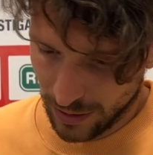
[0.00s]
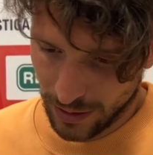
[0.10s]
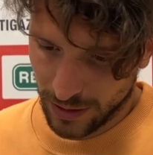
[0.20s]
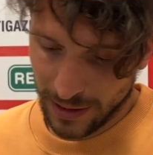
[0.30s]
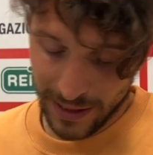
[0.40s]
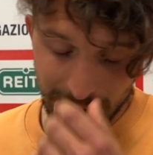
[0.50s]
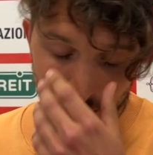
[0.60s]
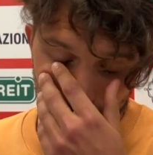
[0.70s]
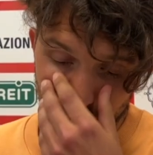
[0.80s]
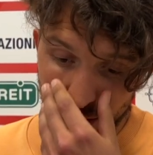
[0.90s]
le
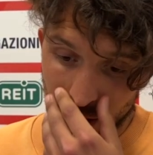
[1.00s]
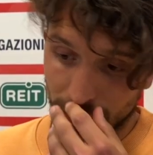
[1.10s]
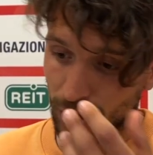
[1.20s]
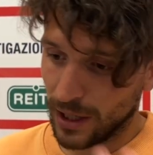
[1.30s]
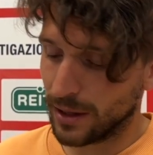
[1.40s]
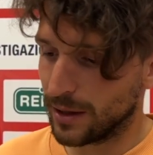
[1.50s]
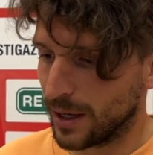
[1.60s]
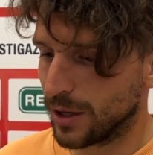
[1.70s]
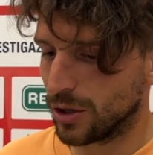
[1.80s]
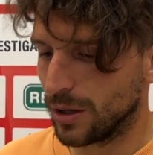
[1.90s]
tante partite ravvicinate se
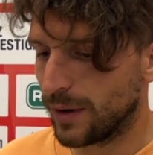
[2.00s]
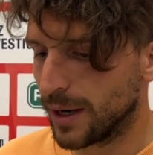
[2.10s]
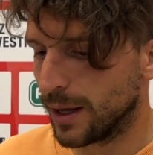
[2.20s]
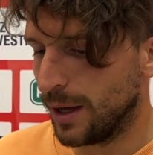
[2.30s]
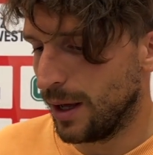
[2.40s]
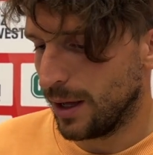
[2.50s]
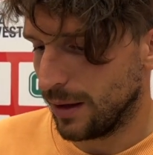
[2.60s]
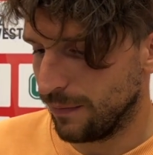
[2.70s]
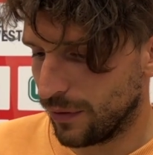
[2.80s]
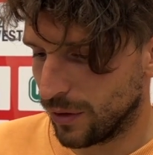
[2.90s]
riesce ad arrivare
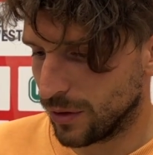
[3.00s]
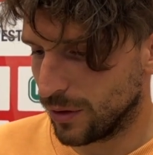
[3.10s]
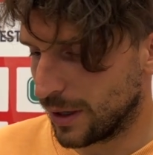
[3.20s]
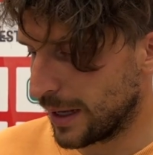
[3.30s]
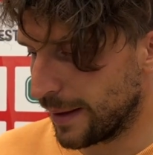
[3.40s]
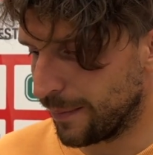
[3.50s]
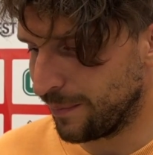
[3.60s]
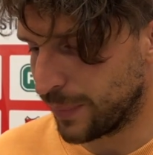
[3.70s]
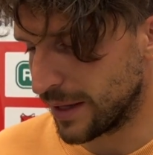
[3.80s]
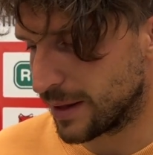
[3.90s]
in fondo, è
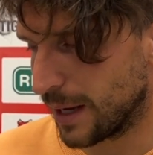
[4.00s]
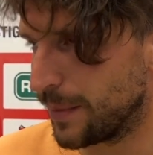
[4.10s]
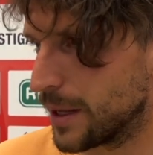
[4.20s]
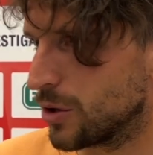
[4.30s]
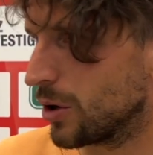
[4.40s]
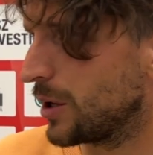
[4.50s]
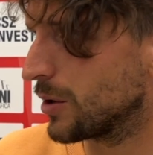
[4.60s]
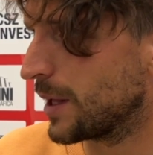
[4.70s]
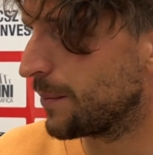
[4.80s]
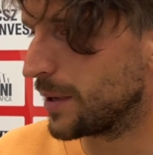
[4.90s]
impensabile che giochino
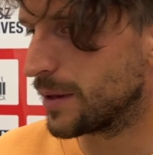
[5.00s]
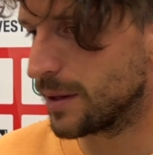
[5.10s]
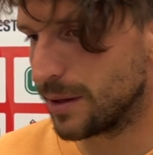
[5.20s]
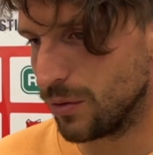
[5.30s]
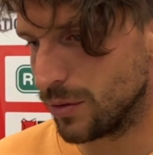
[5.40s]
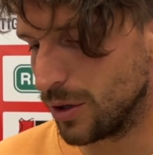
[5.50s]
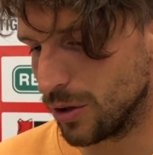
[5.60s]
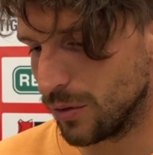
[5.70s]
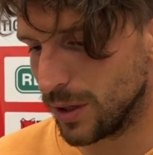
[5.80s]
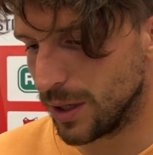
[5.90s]
sempre gli stessi
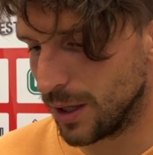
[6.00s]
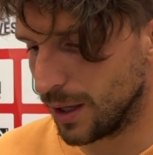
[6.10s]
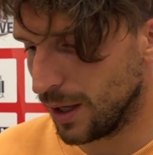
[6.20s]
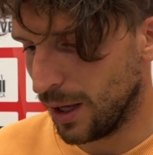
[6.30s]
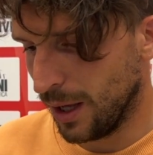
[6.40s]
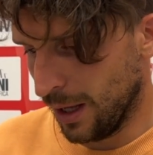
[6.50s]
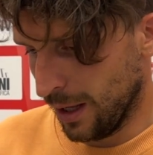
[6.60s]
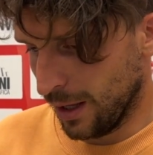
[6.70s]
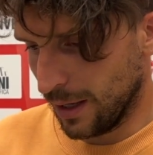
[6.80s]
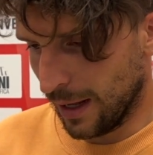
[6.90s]
11, quindi
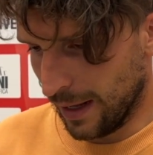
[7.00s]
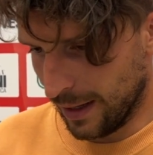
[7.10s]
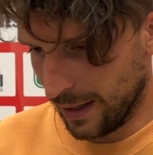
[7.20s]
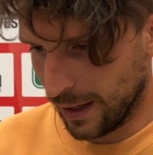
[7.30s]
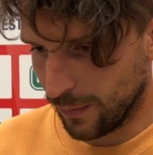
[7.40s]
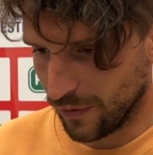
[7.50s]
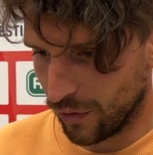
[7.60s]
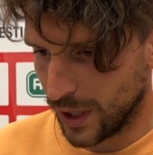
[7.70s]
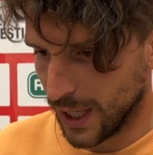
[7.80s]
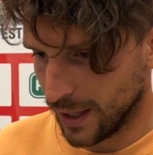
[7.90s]
la, la, la,
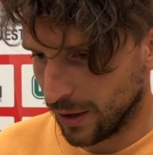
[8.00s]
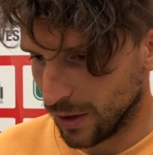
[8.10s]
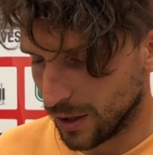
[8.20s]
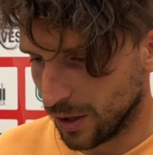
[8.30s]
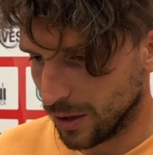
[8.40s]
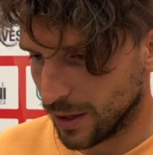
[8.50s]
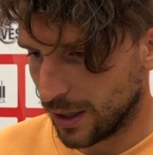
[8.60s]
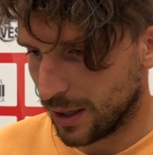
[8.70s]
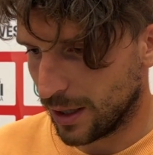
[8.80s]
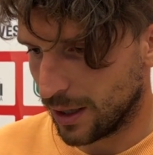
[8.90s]
profondità della nostra
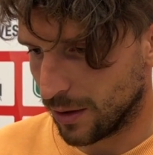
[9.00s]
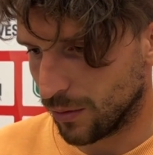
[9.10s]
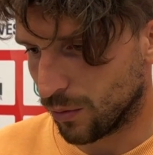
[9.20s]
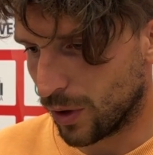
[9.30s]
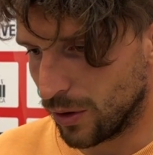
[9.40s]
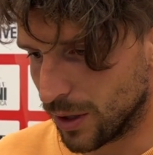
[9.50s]
rosa, qualora